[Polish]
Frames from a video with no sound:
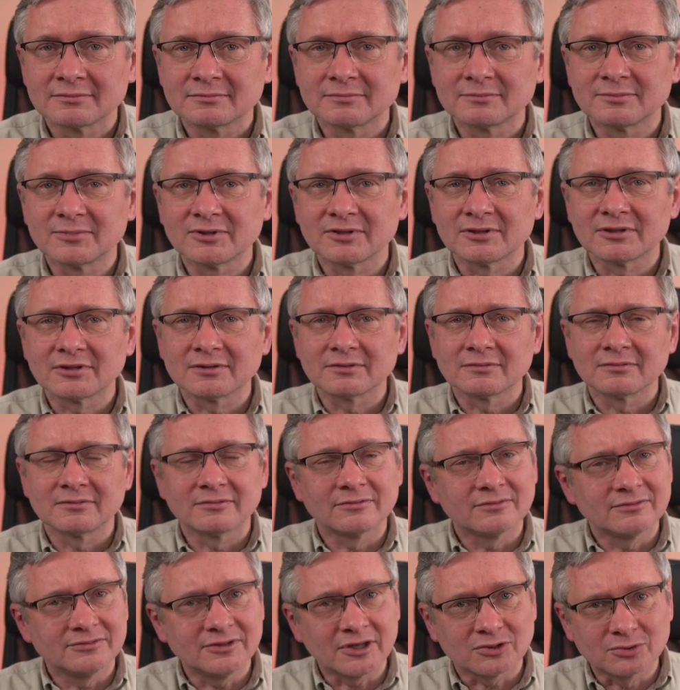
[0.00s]
Bo
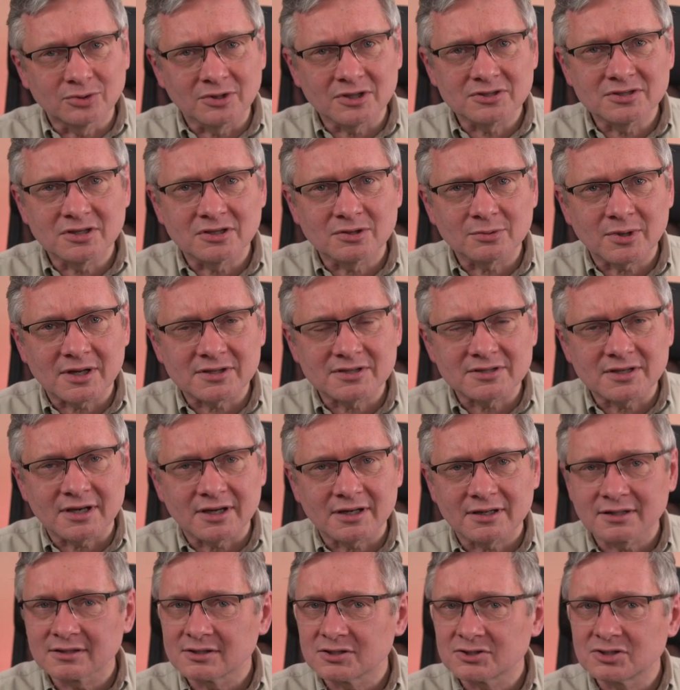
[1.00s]
w niektórych
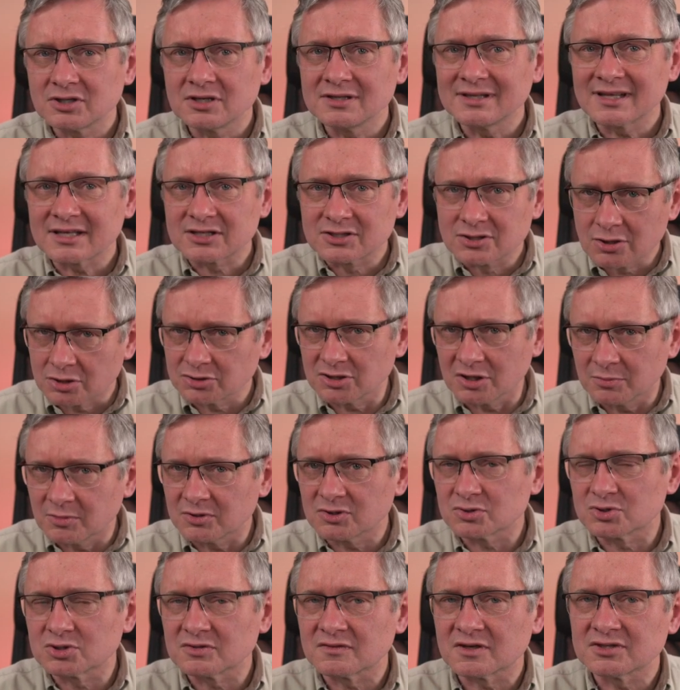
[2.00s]
sytuacjach, jeżeli na co dzień
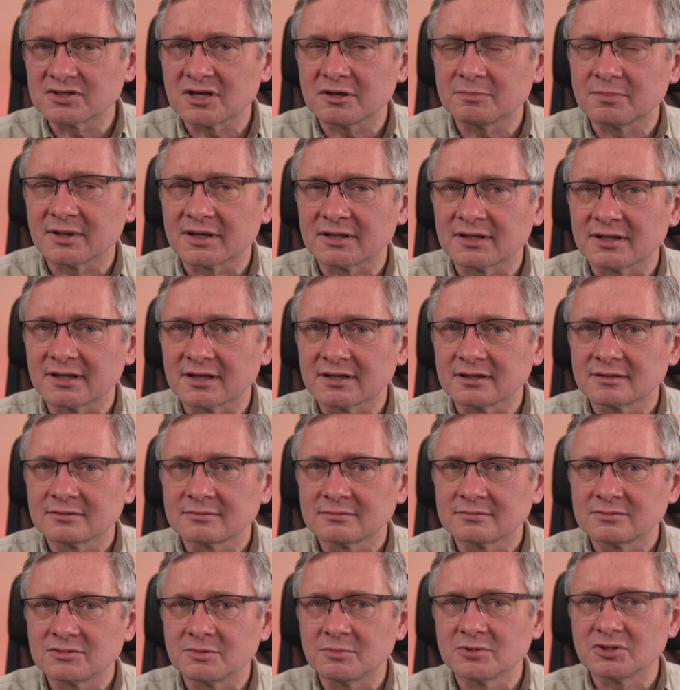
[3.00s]
będziesz używać iPada,
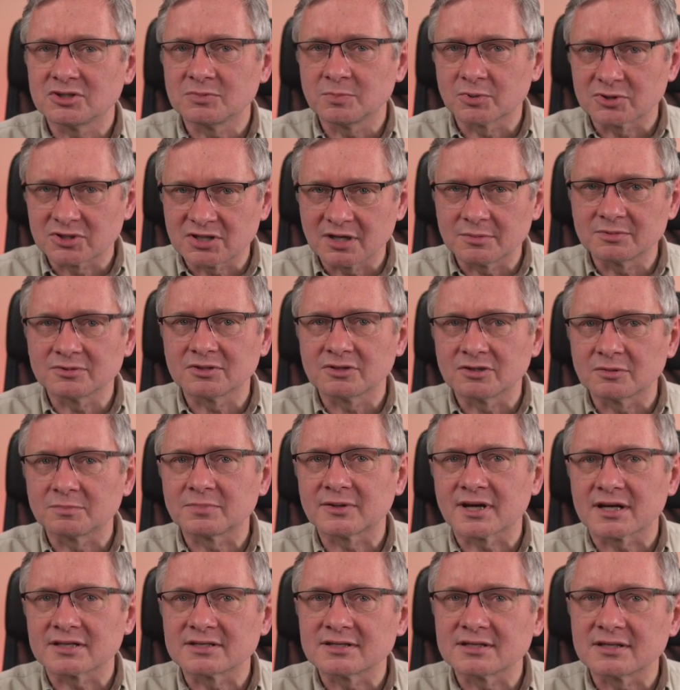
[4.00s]
czy będzie potrzebny do
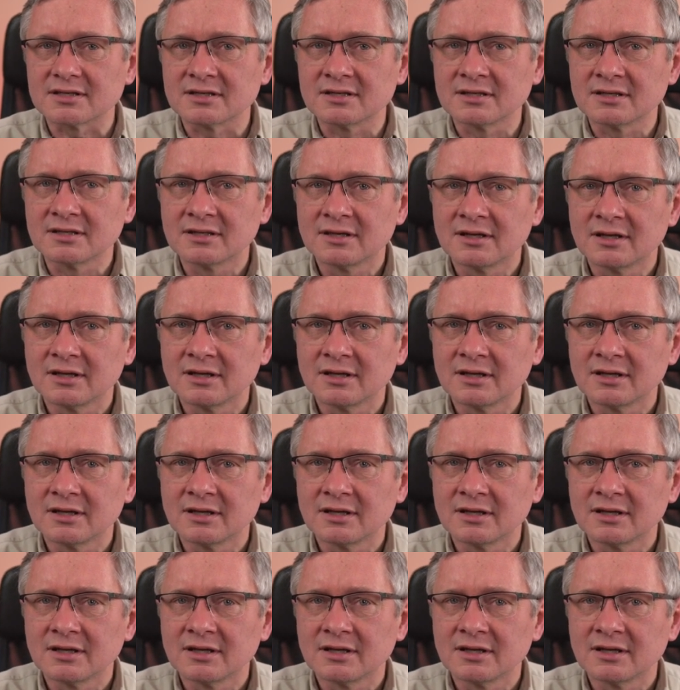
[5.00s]
pracy,